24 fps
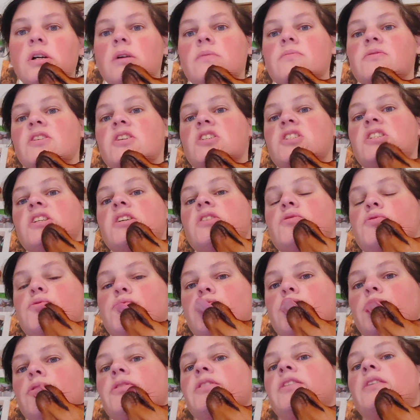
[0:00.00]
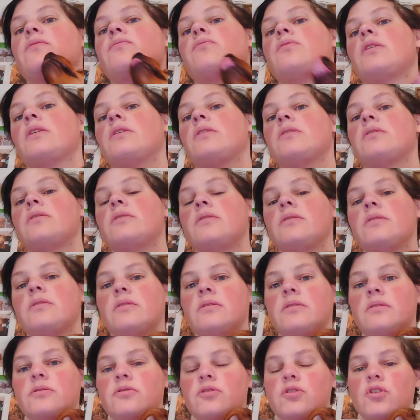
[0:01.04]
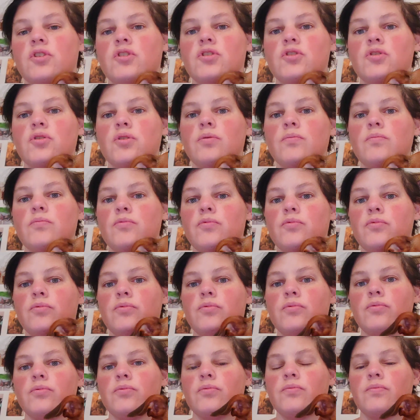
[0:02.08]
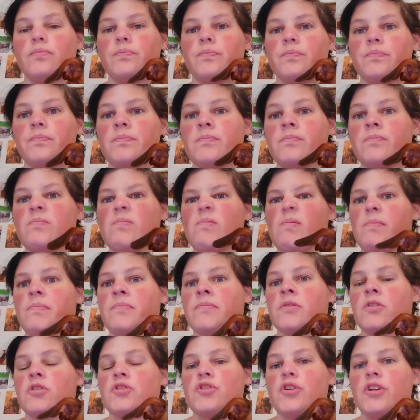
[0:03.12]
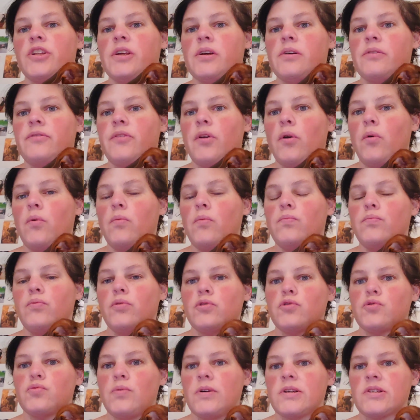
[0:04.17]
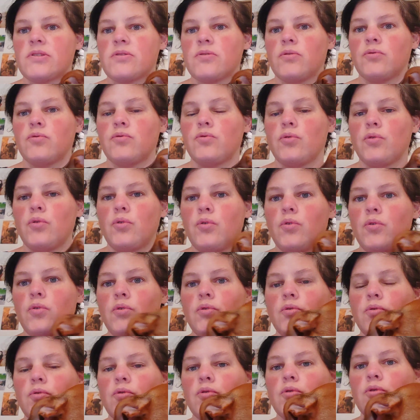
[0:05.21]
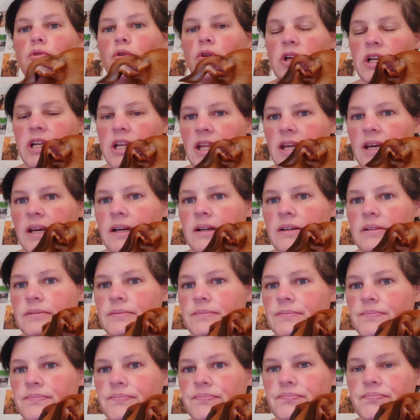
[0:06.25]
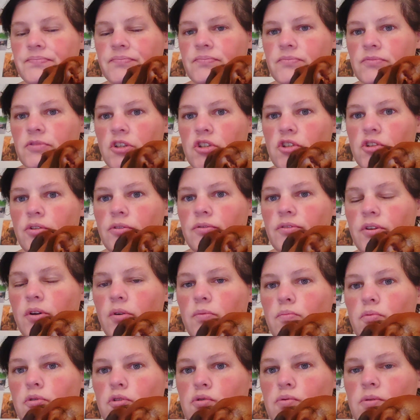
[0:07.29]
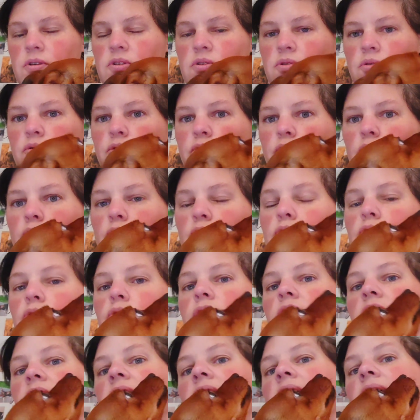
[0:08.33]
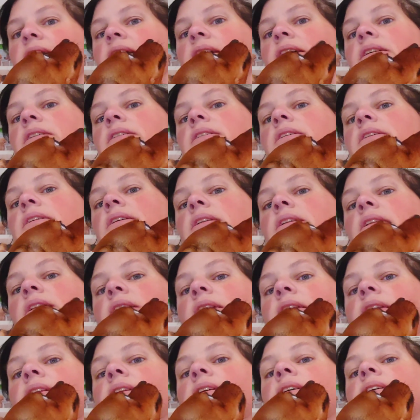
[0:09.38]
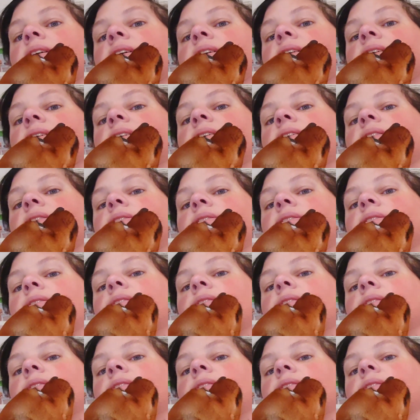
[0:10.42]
Comme ça, j'étais sûre d'avoir... Euh, parce que sur mon... J'en ai environ pour 60 euros au Leclerc. J'en ai environ pour 60 euros au Leclerc. Et...